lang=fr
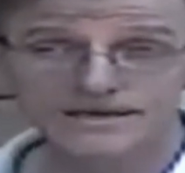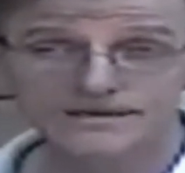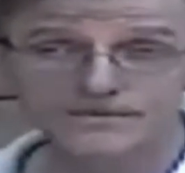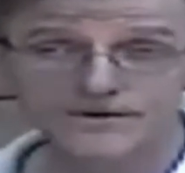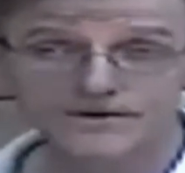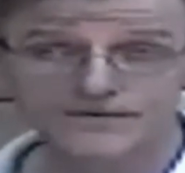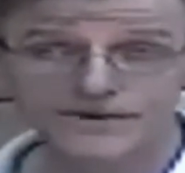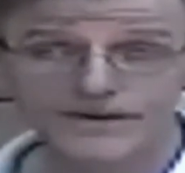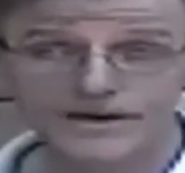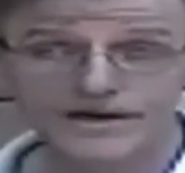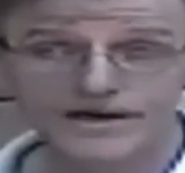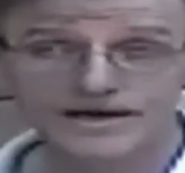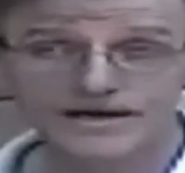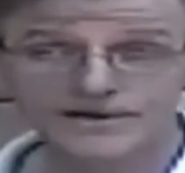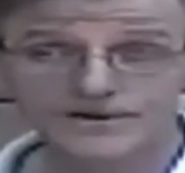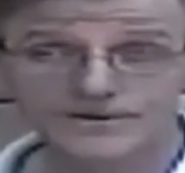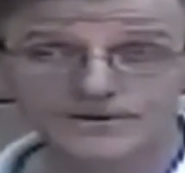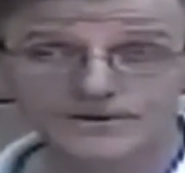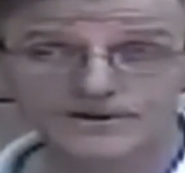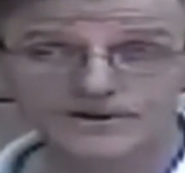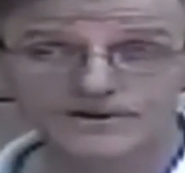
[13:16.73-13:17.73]
qui va
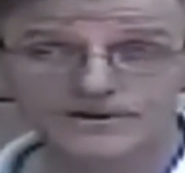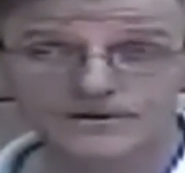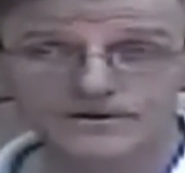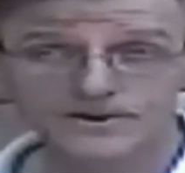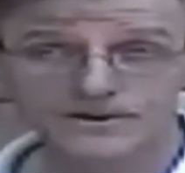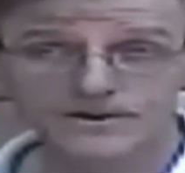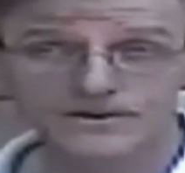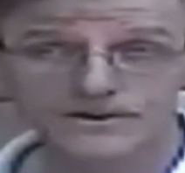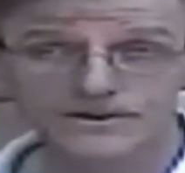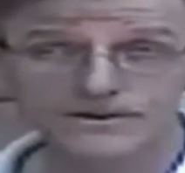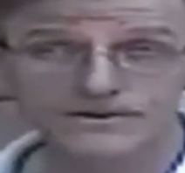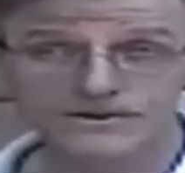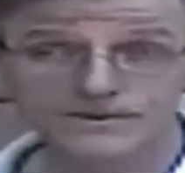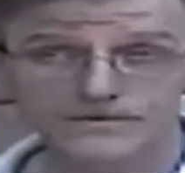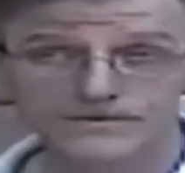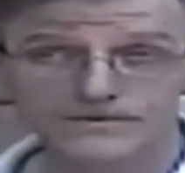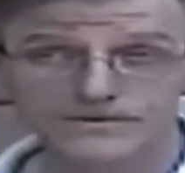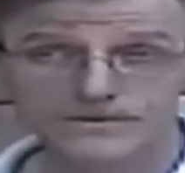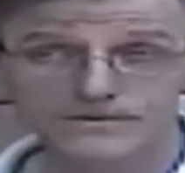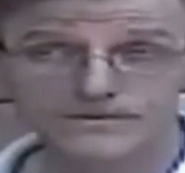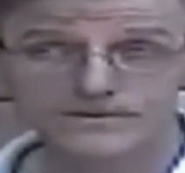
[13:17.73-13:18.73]
faire en sorte
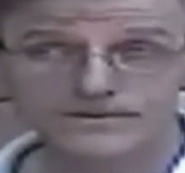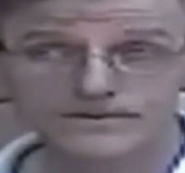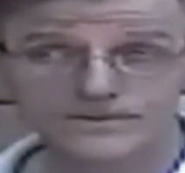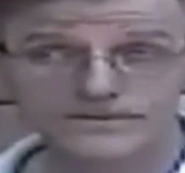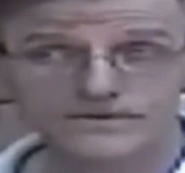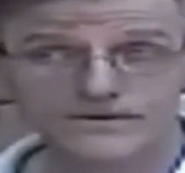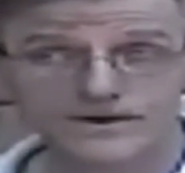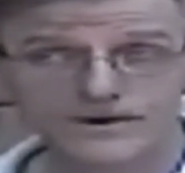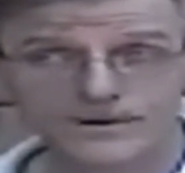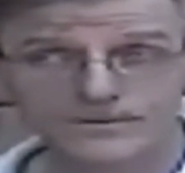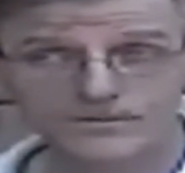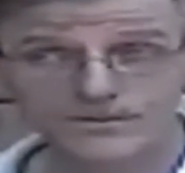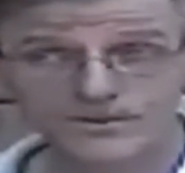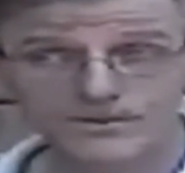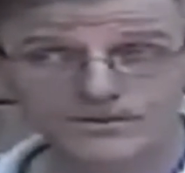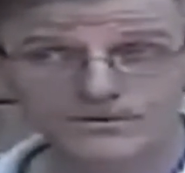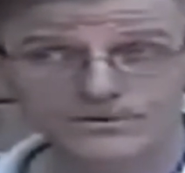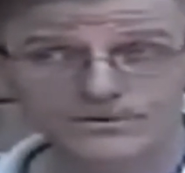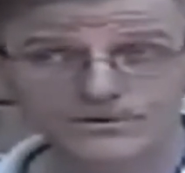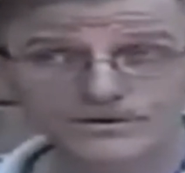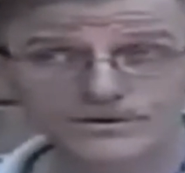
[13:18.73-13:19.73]
qu'il va y avoir
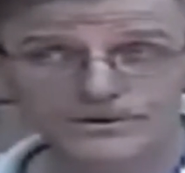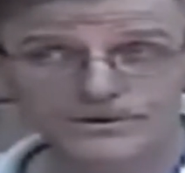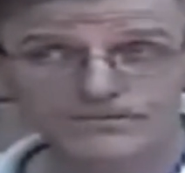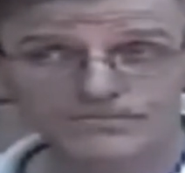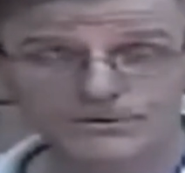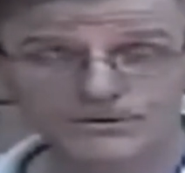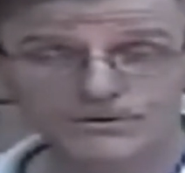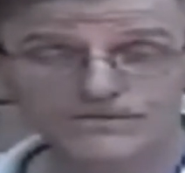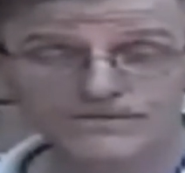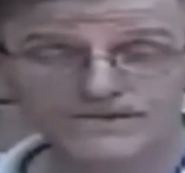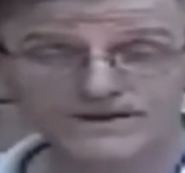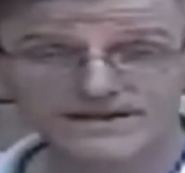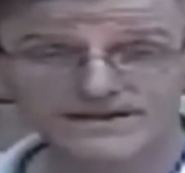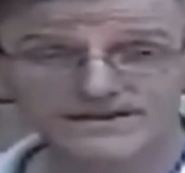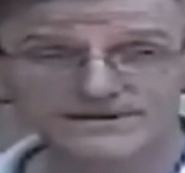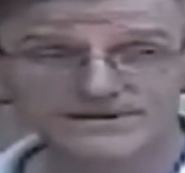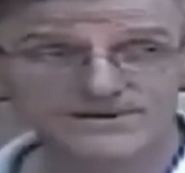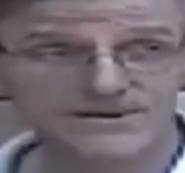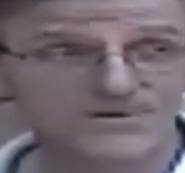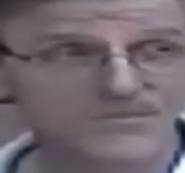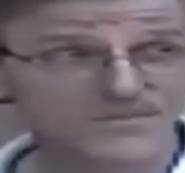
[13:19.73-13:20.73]
beaucoup de
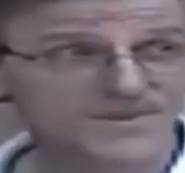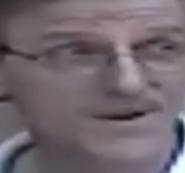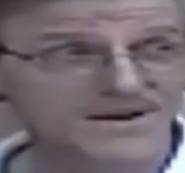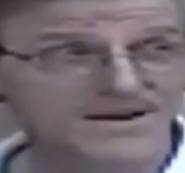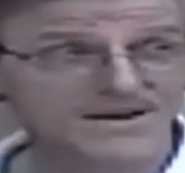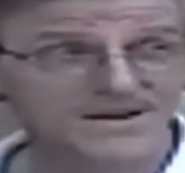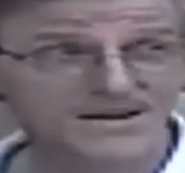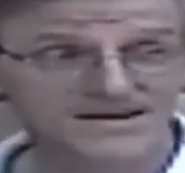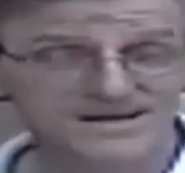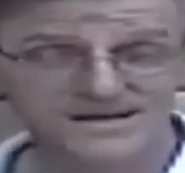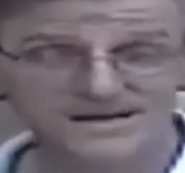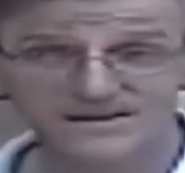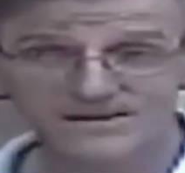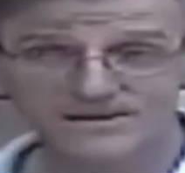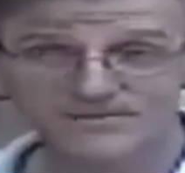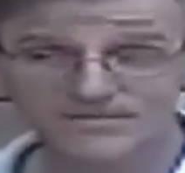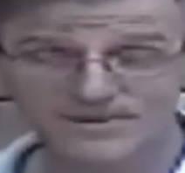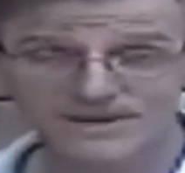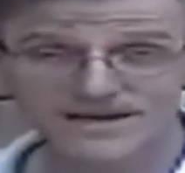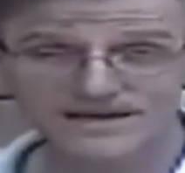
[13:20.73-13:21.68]
bouleversements euh,